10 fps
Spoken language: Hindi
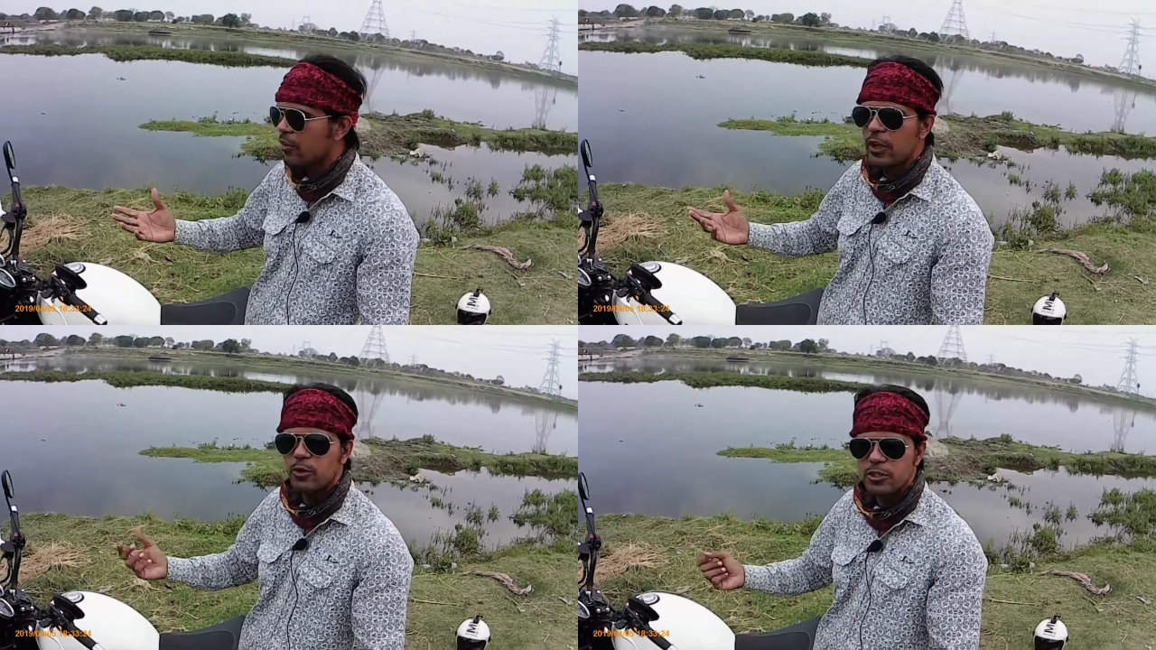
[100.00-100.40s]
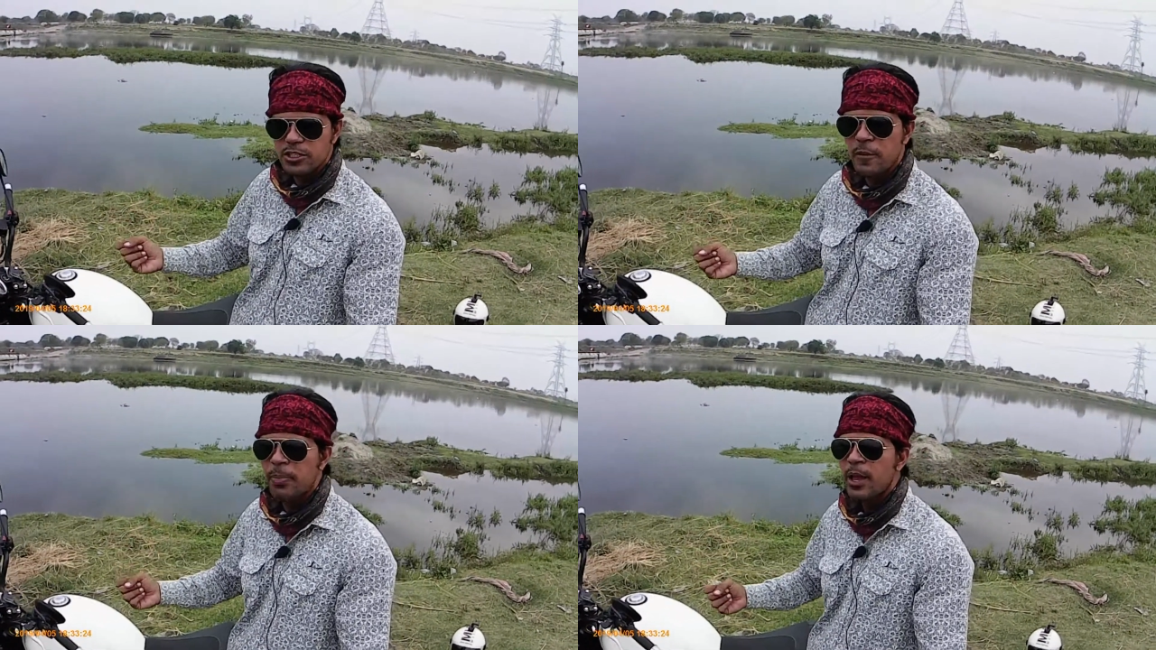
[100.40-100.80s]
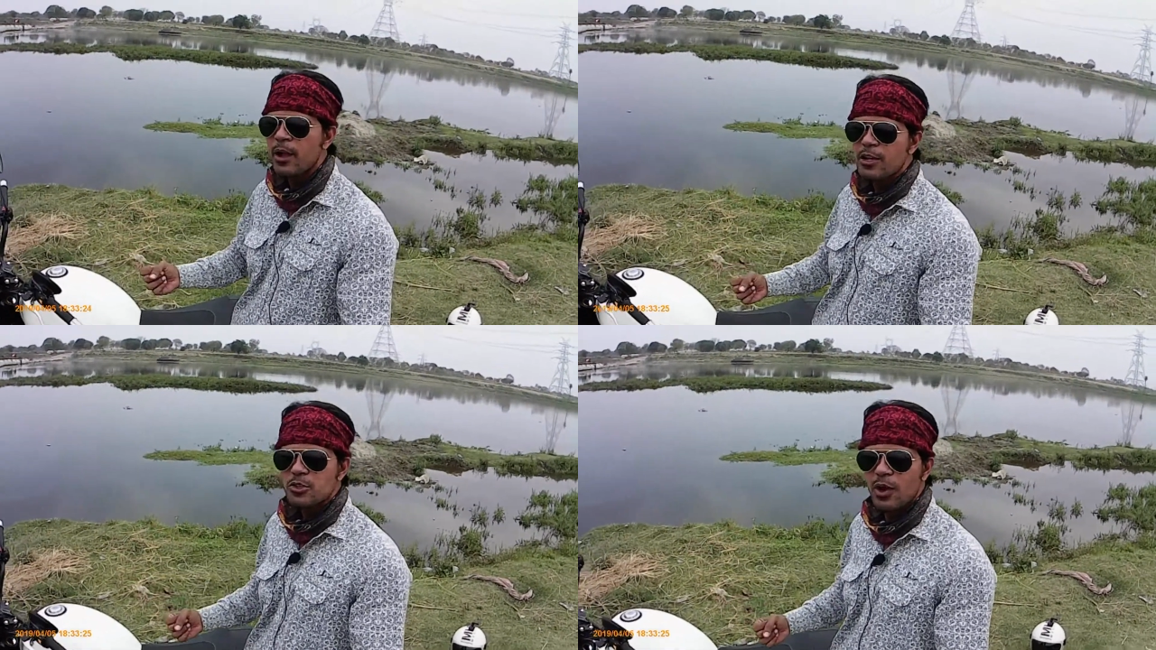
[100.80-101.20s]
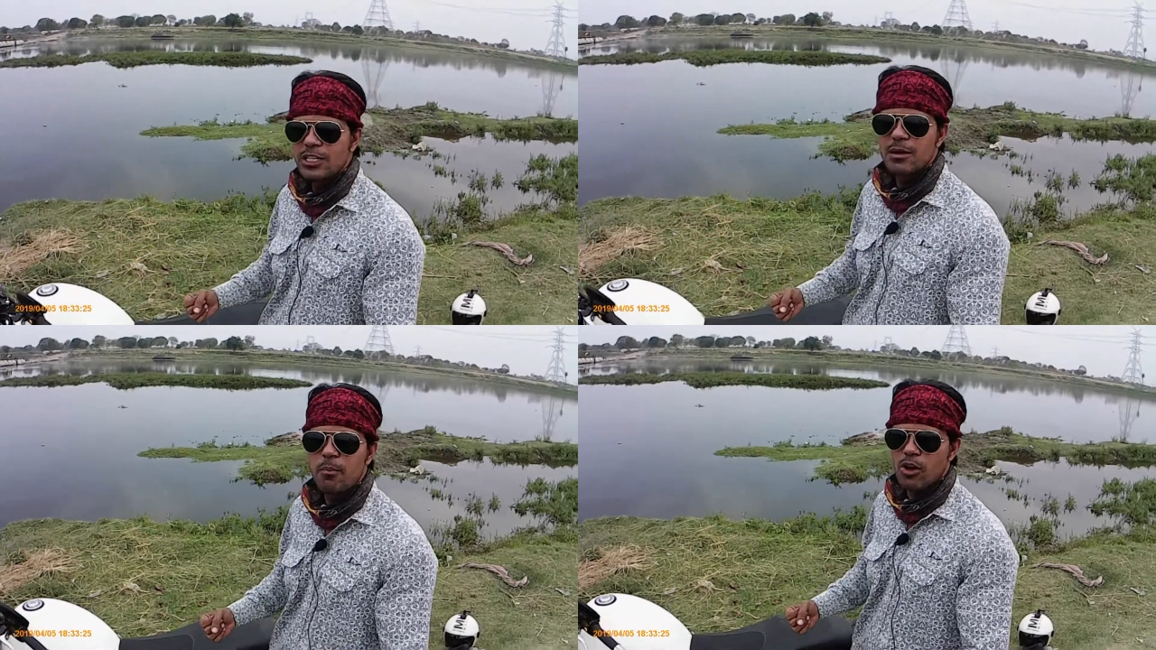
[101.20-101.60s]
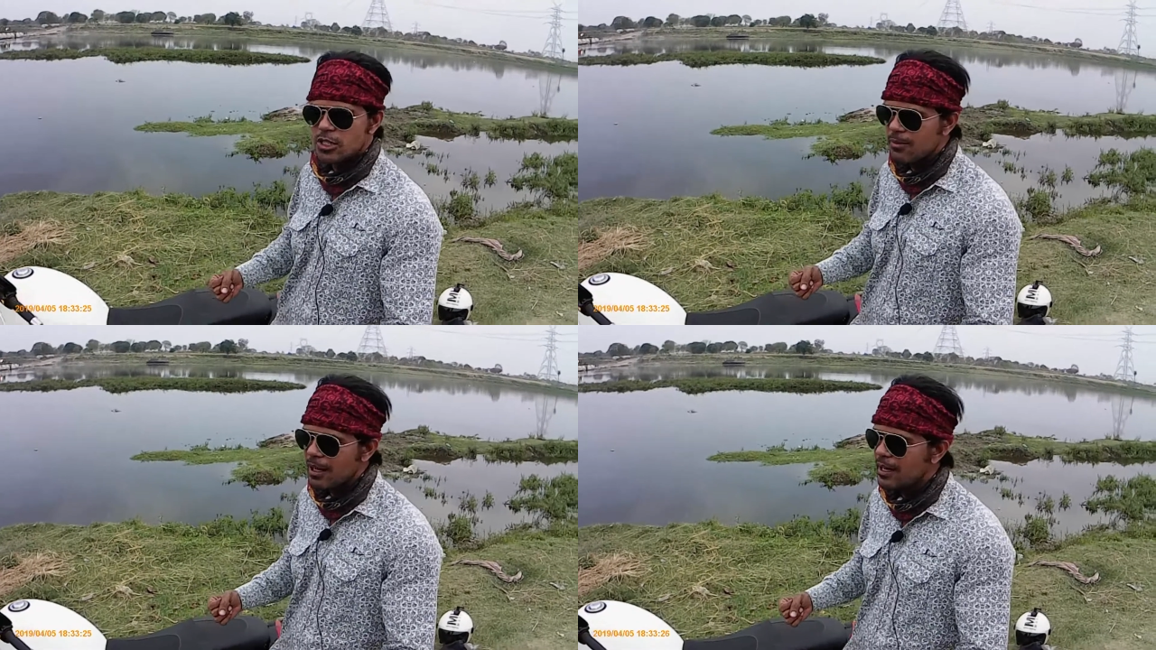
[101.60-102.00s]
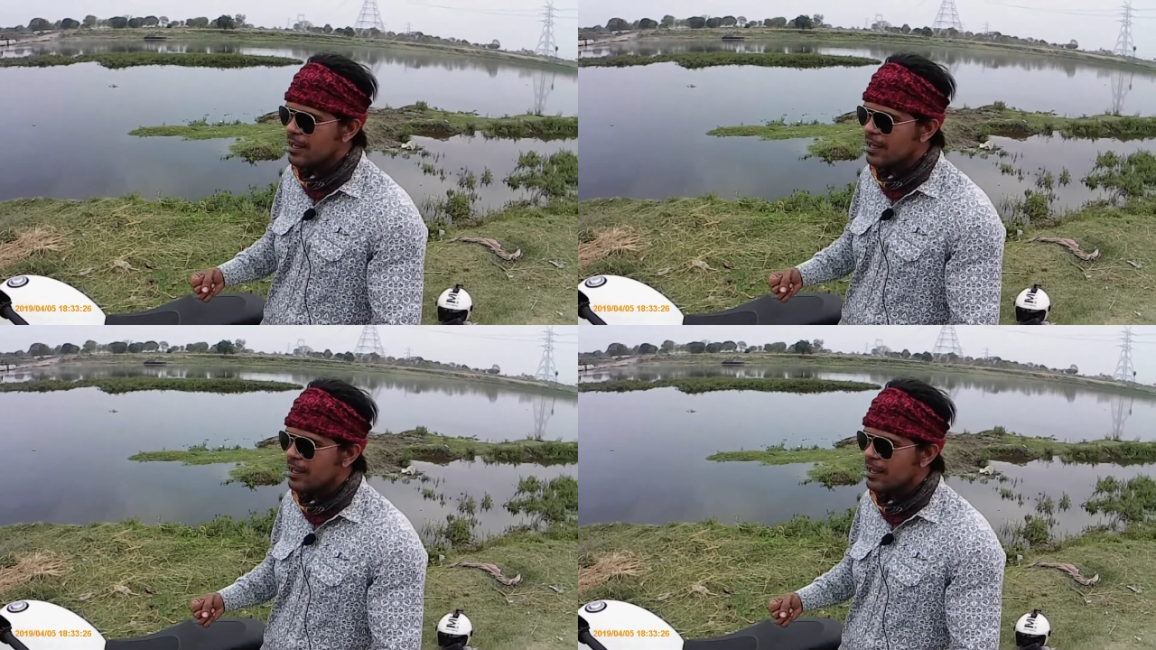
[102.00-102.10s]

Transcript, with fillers: द रोड सो ऐसा पॉसिबल नहीं